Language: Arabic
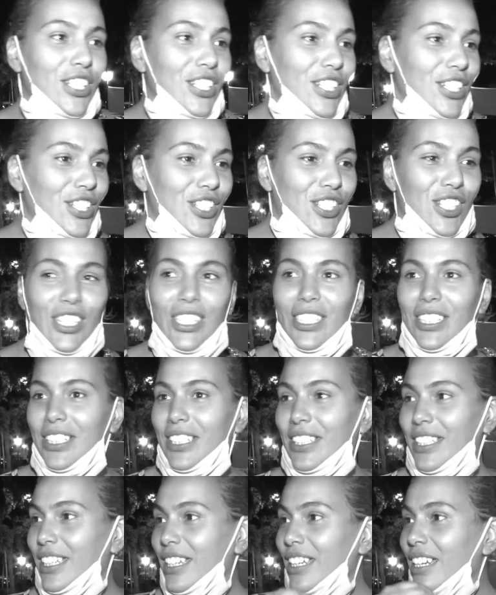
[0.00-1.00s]
يجي
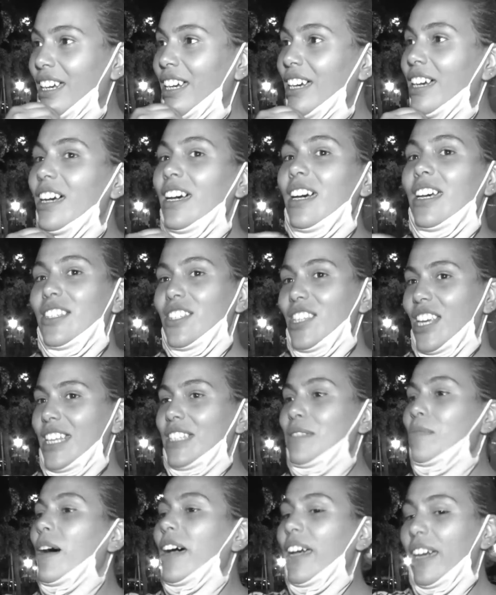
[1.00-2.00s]
إيه، يجي
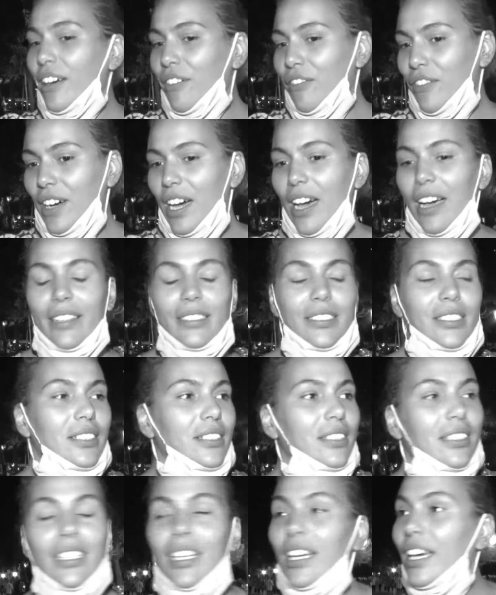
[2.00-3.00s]
اسمع يقف غادي
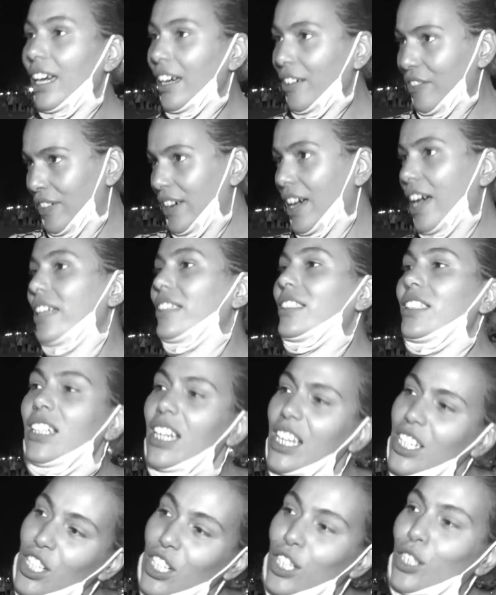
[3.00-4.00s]
يقف غادي
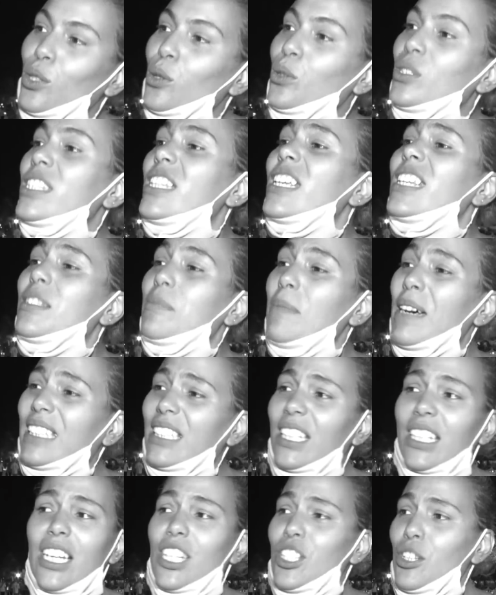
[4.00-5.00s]
الراجل التونسي سمعت
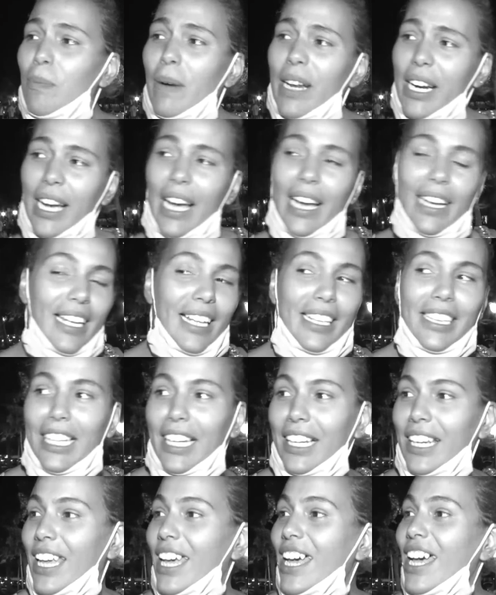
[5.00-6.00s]
الراجل برك عيط لك
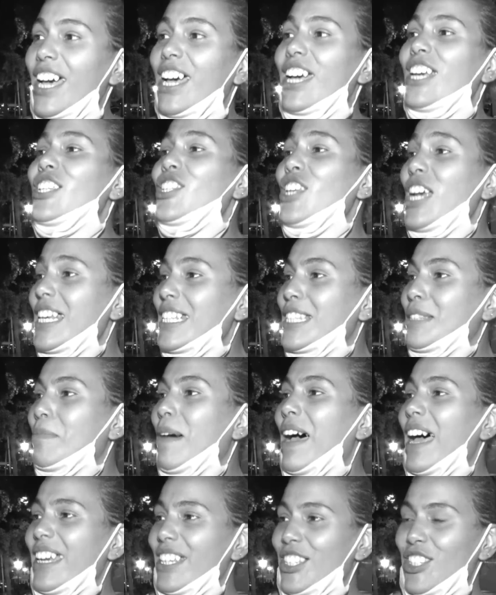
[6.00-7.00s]
اجي إيه،
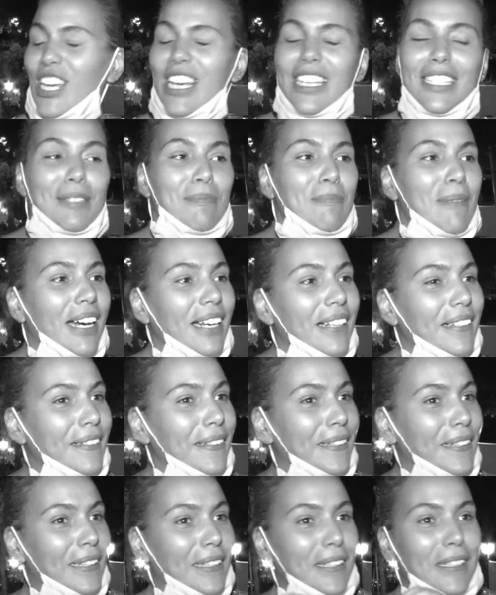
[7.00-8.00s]
اسمع اجي إيه، اسمع
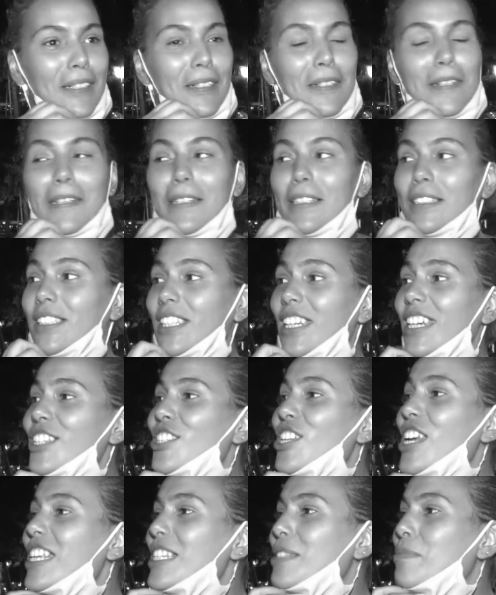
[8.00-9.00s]

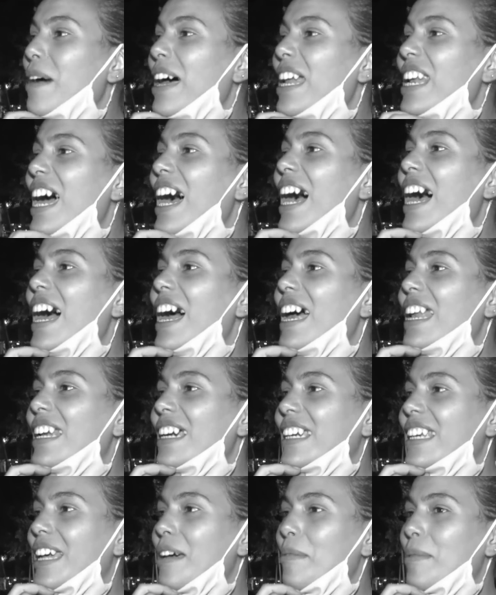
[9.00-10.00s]
تيجي اسمع
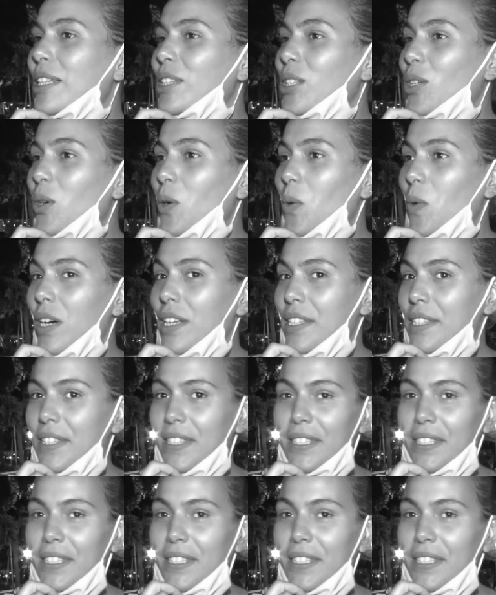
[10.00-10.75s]
لحالك يا متعوس